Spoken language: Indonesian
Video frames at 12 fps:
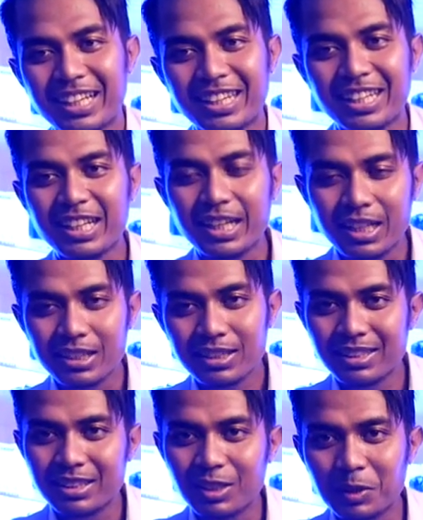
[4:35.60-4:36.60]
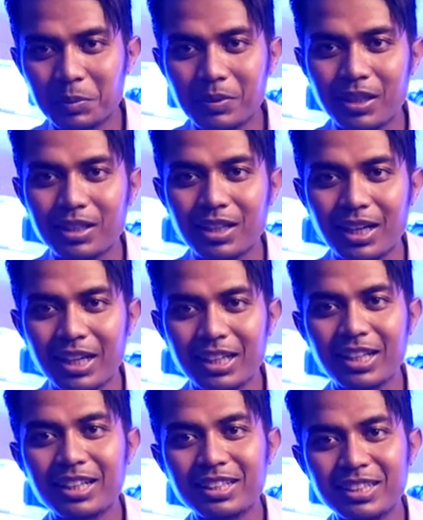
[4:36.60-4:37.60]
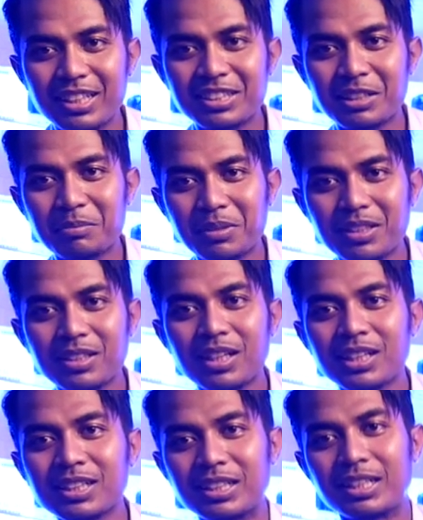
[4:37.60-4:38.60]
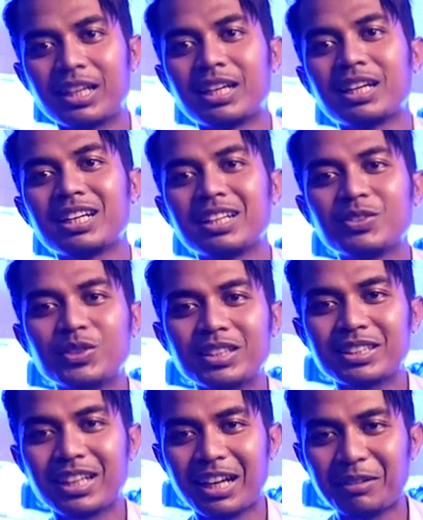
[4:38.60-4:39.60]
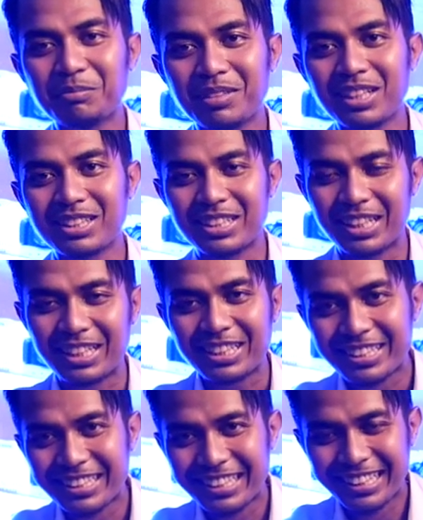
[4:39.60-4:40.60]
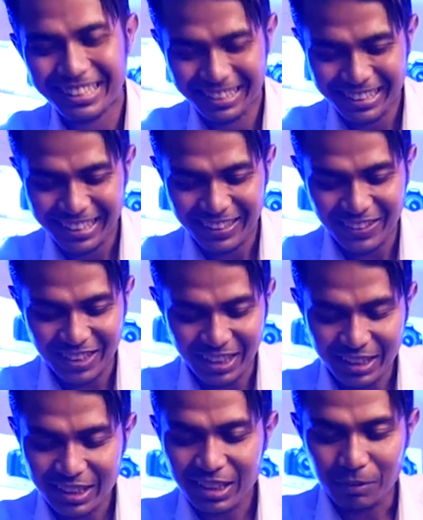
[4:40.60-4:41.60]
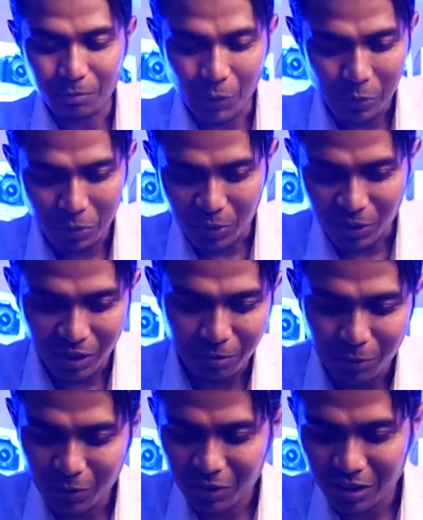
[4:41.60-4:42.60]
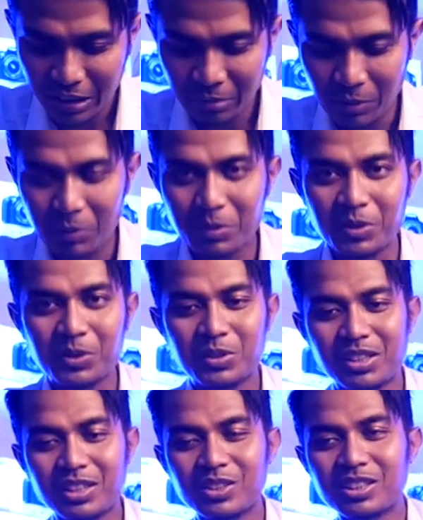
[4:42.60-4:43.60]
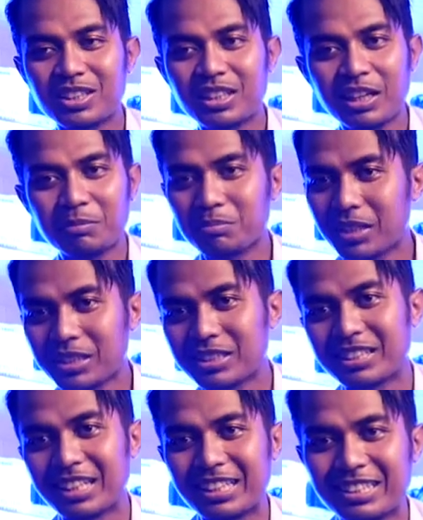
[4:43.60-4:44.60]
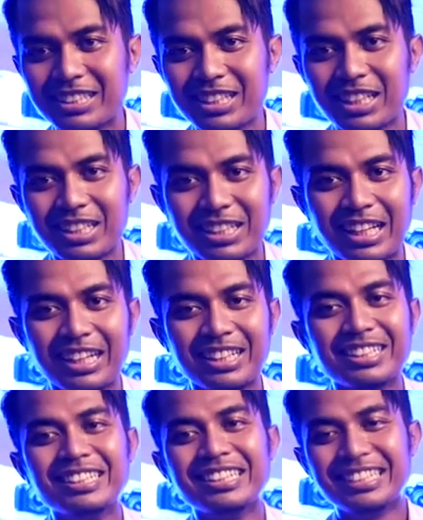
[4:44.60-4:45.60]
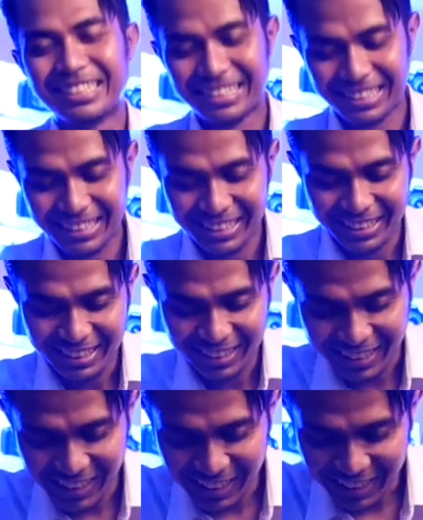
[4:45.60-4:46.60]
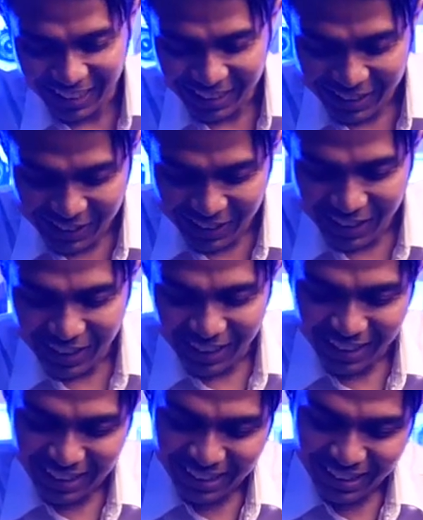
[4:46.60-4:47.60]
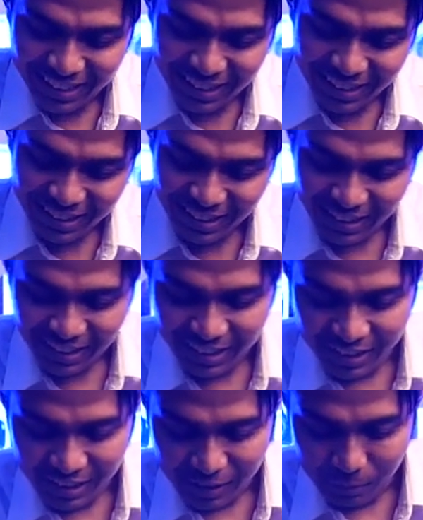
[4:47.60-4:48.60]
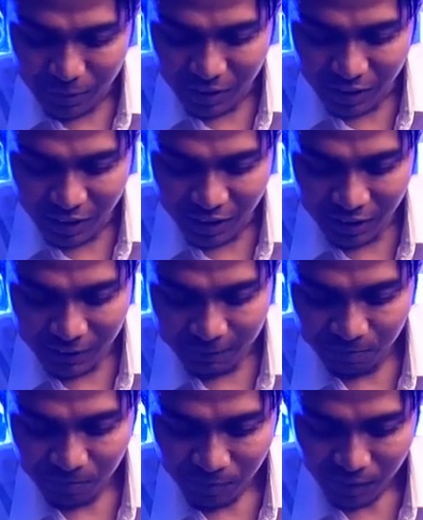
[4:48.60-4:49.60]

ketika dicelupkan air diajak berenang ya wis amblas lah oke okay? maupun 60D maupun 700D amblas nek jejak renang oke okay, lanjut uh, kemudian